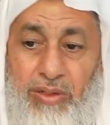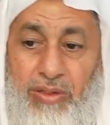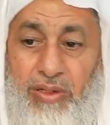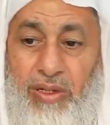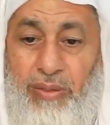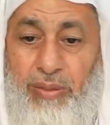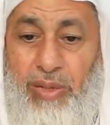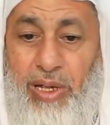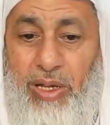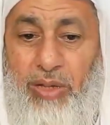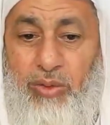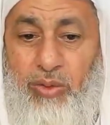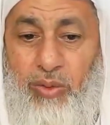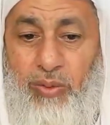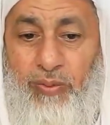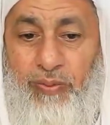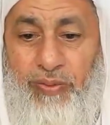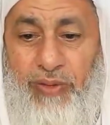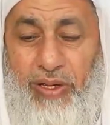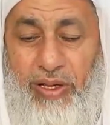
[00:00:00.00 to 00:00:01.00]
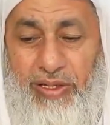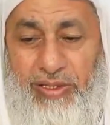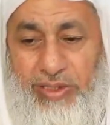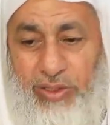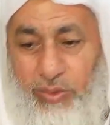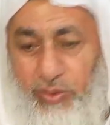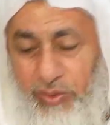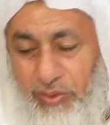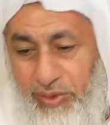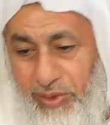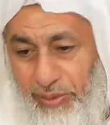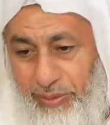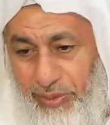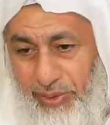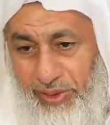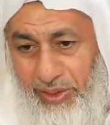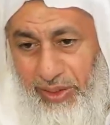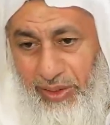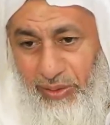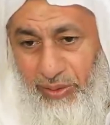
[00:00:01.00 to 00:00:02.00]
ذبحتم فأحسنوا
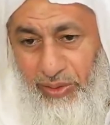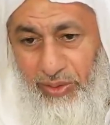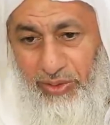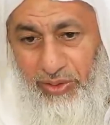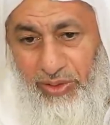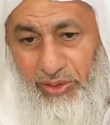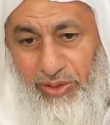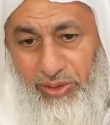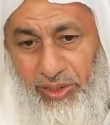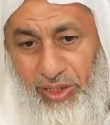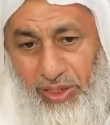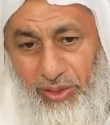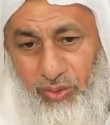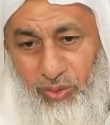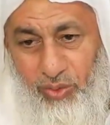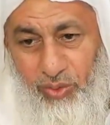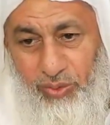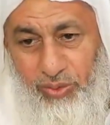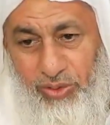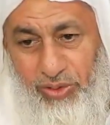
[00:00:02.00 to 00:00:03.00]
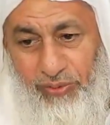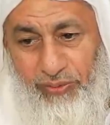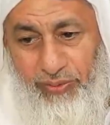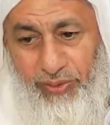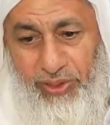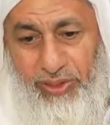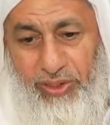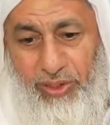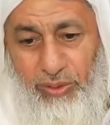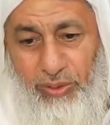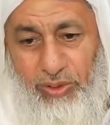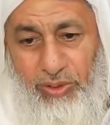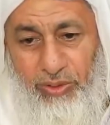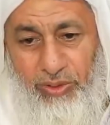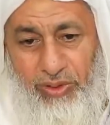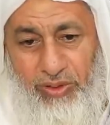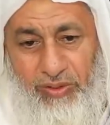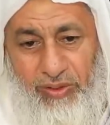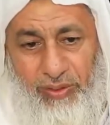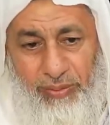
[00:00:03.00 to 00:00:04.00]
الذبيحة وليحد أحدكم شفرته
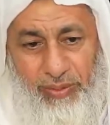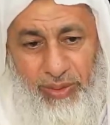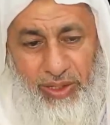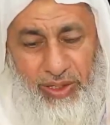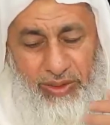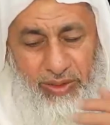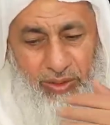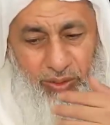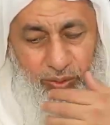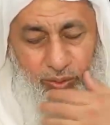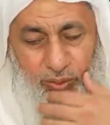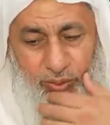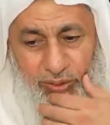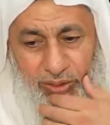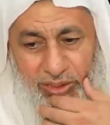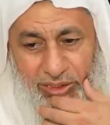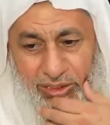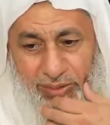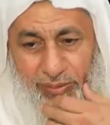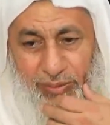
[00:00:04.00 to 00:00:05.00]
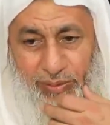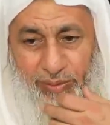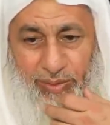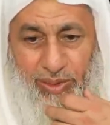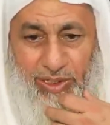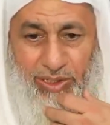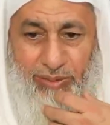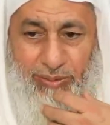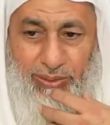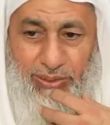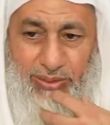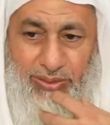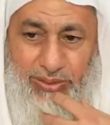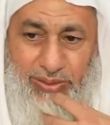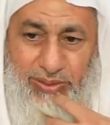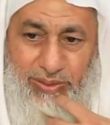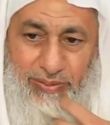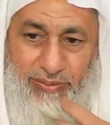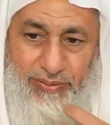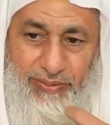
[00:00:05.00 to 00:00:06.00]
وليرح ذبيحته كن رحيما بالعباد
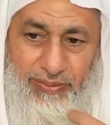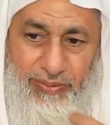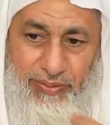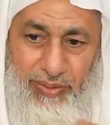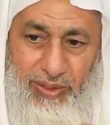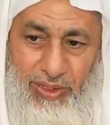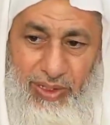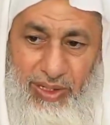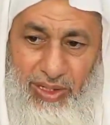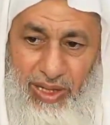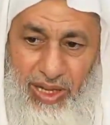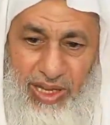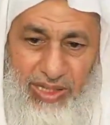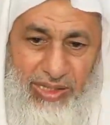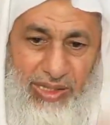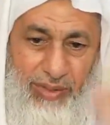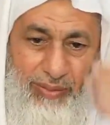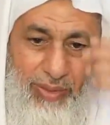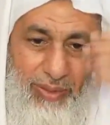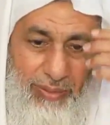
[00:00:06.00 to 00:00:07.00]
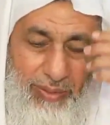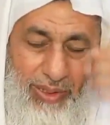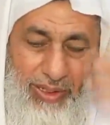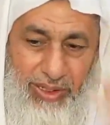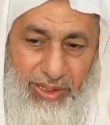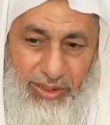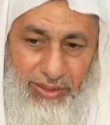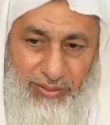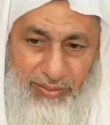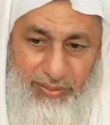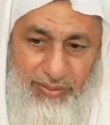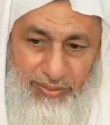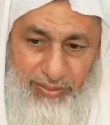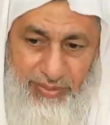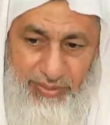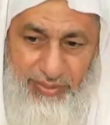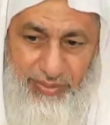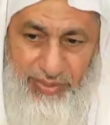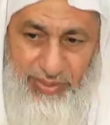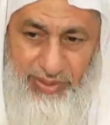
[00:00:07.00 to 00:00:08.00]
حتى نعم. بالبهائم
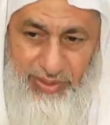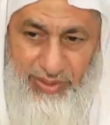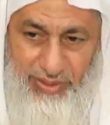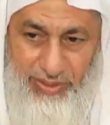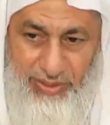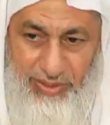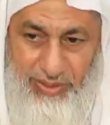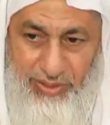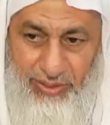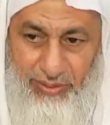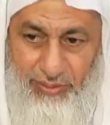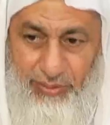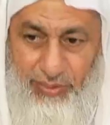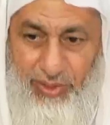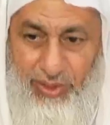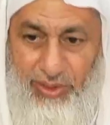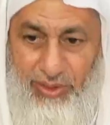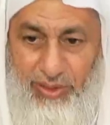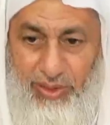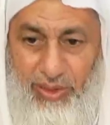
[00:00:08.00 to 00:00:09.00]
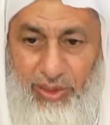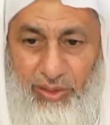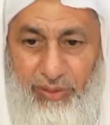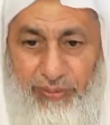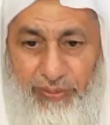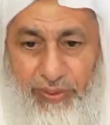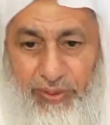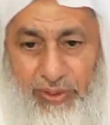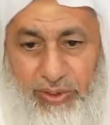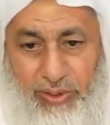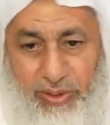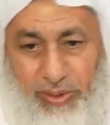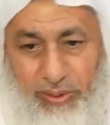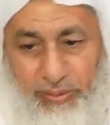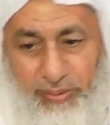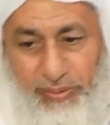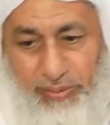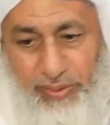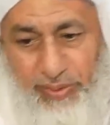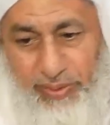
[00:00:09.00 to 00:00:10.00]
بارك الله فيك يا رب
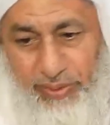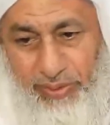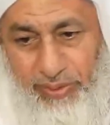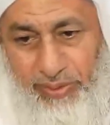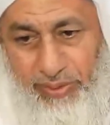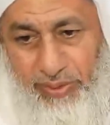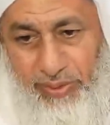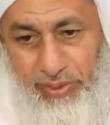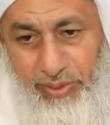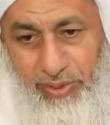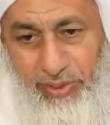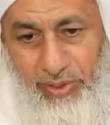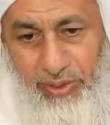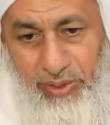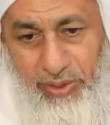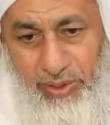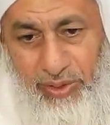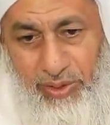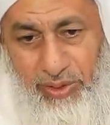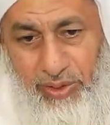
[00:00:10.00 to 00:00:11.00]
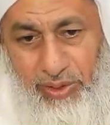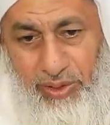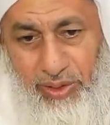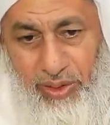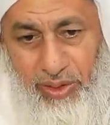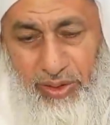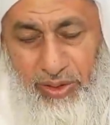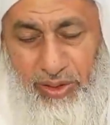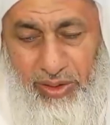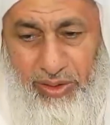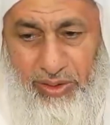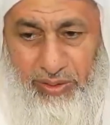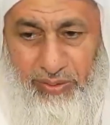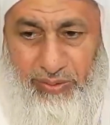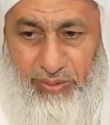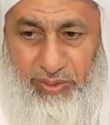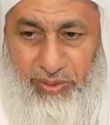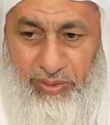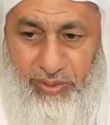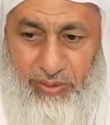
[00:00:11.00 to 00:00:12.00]
نعم نعم شكرا الله
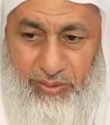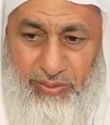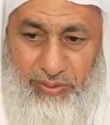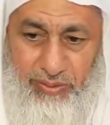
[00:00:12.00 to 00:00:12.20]
يكرمك